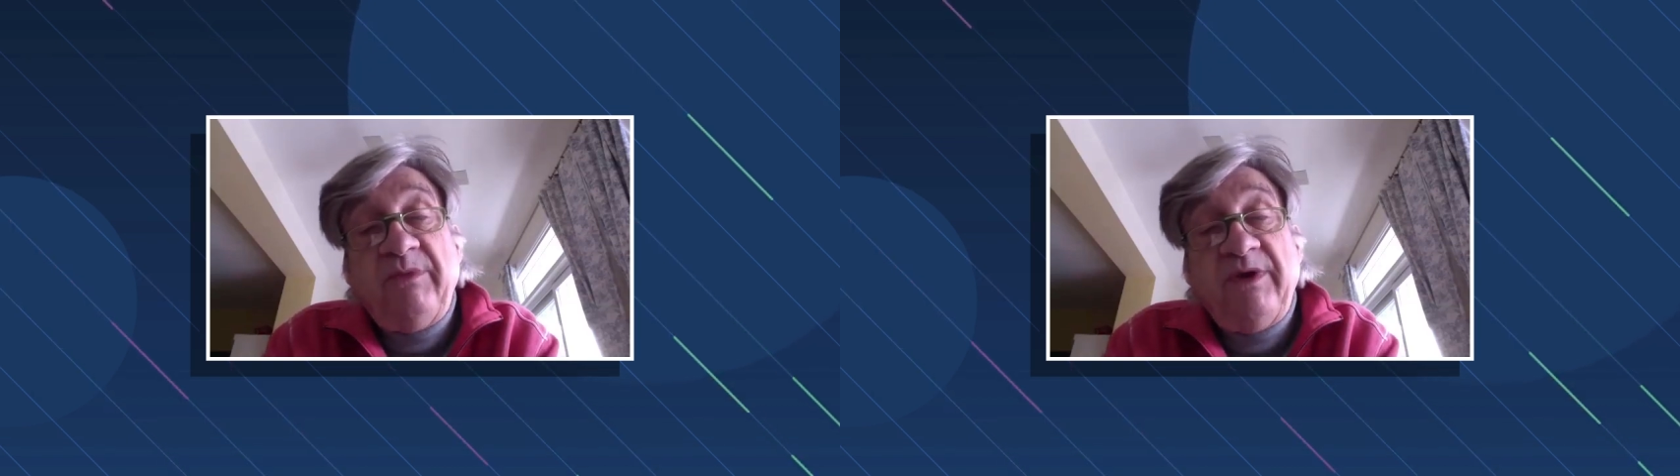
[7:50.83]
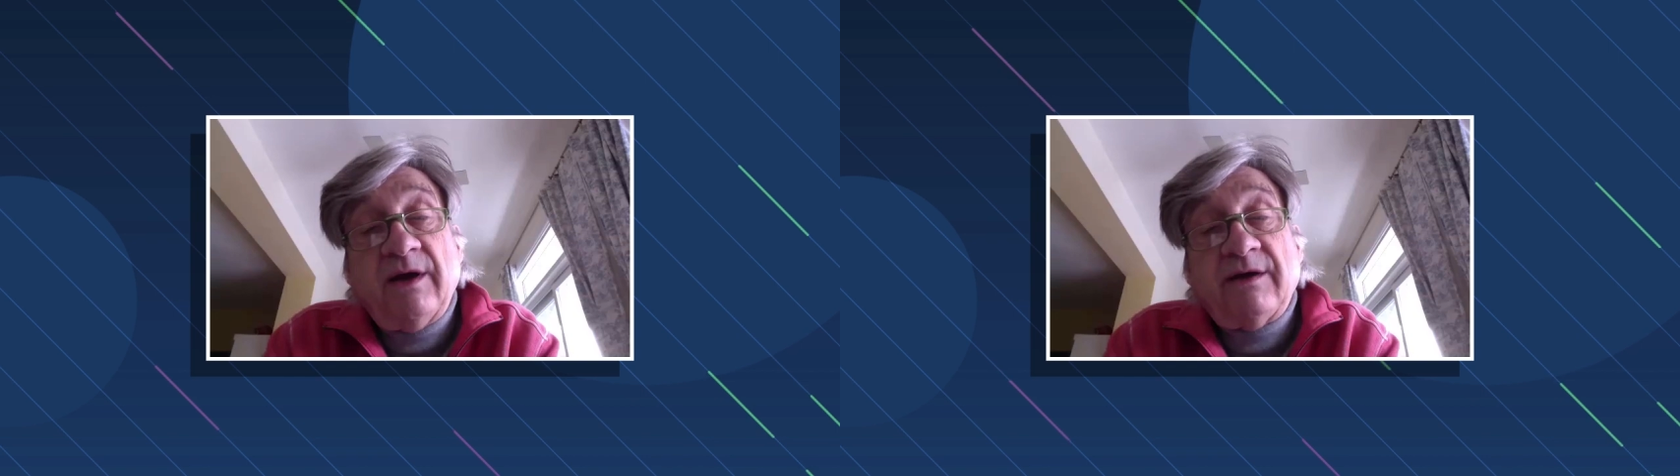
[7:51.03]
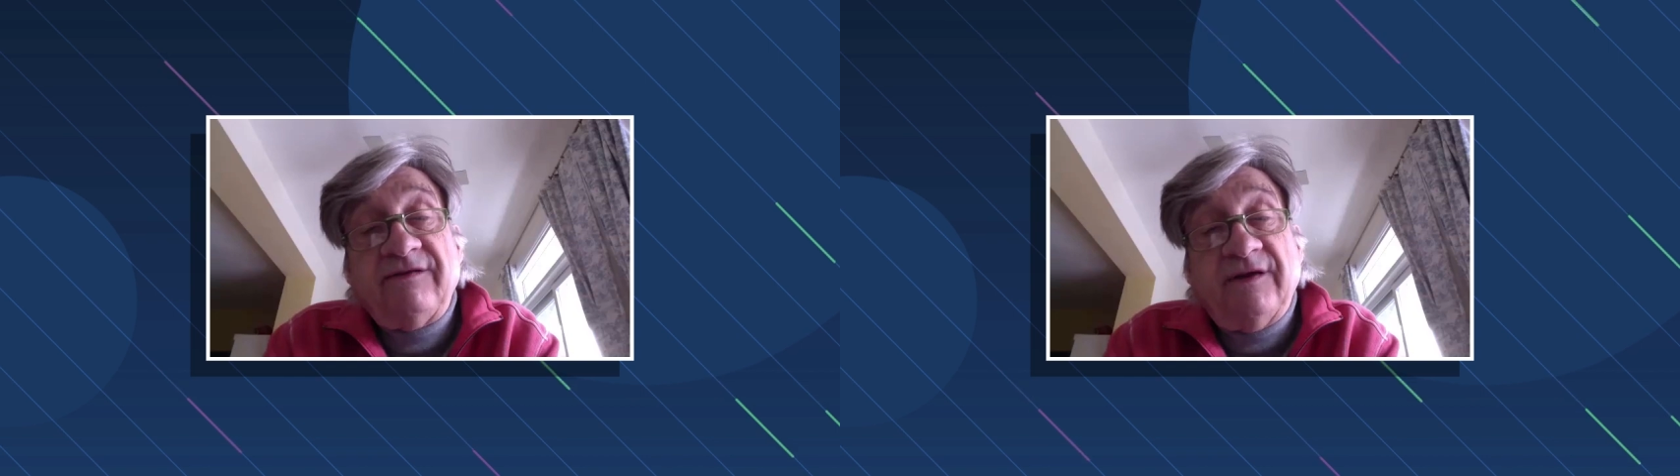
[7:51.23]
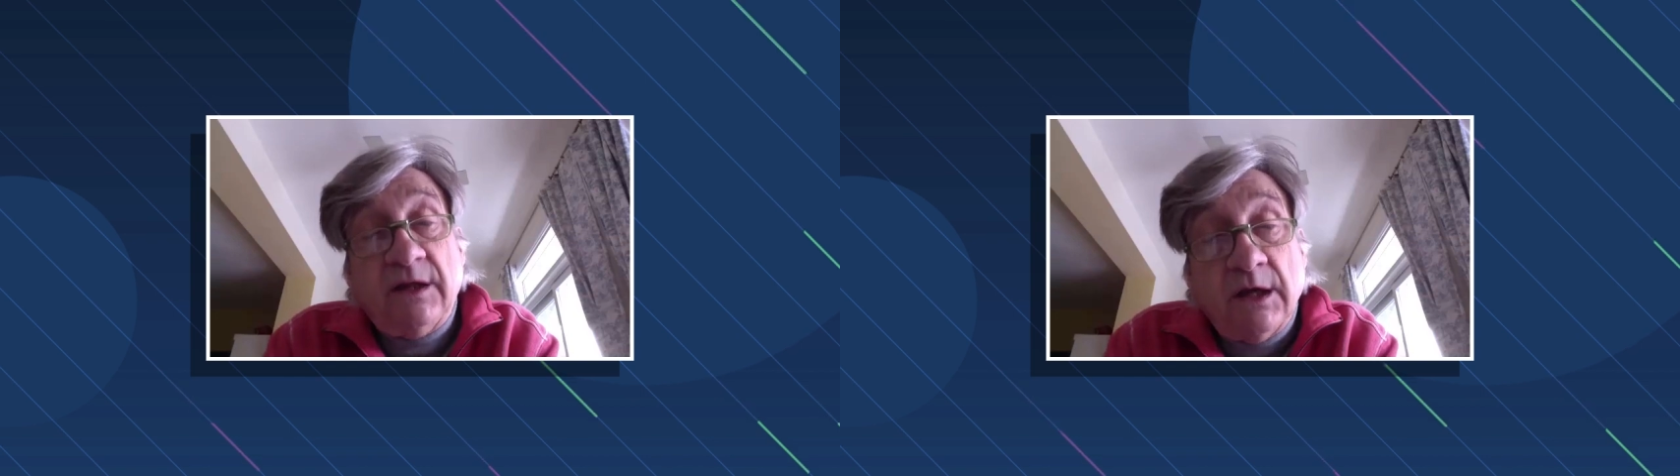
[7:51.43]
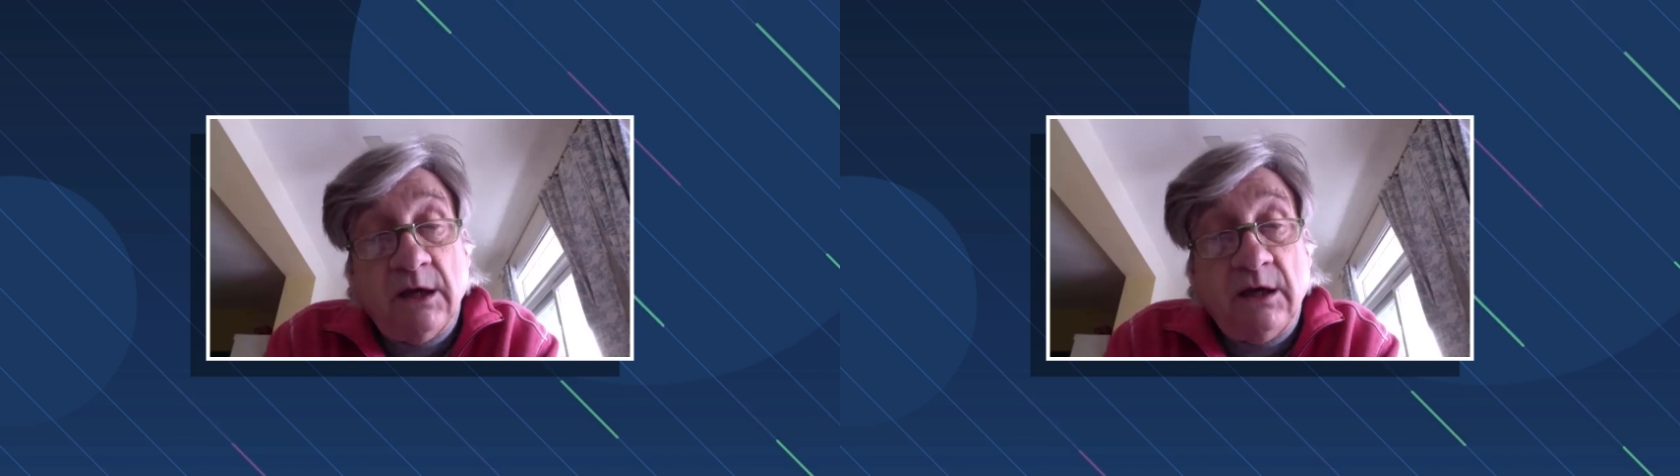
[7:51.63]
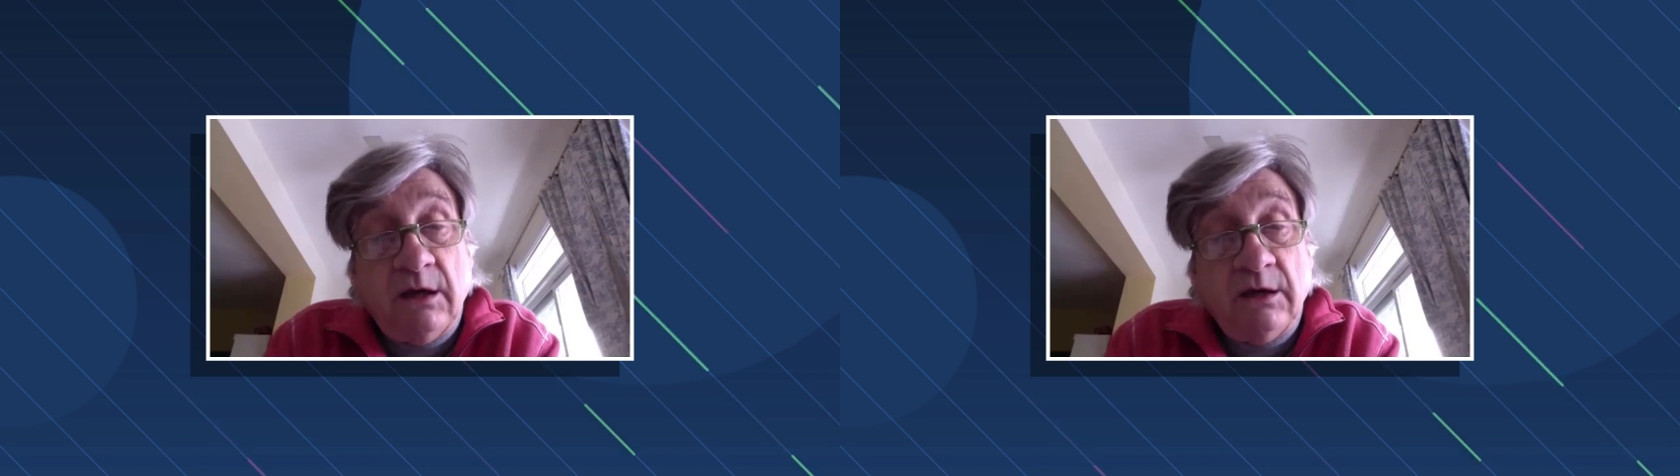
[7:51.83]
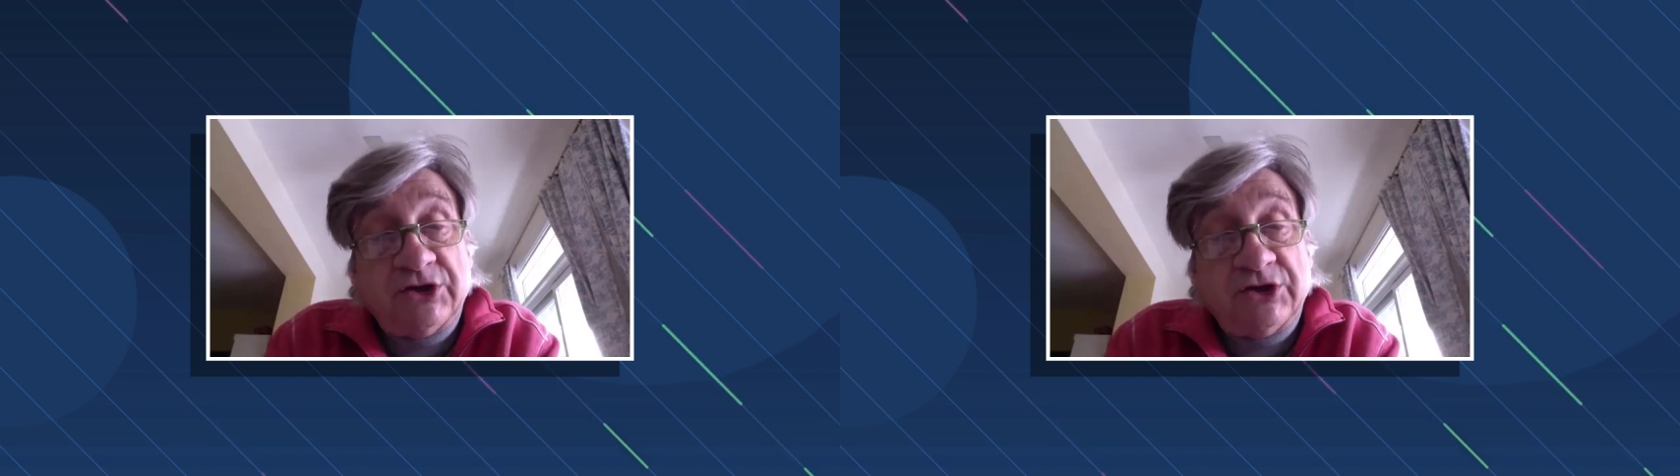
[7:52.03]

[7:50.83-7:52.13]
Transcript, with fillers: mis à enseigner.